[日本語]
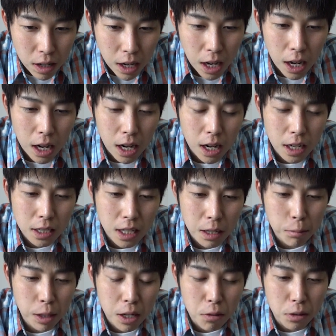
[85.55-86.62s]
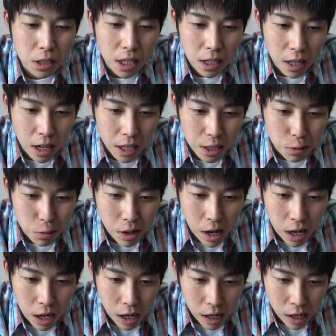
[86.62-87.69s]
あ卑弥呼じゃないの
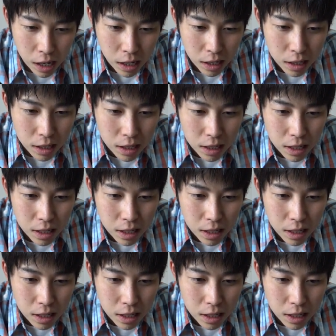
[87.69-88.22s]
か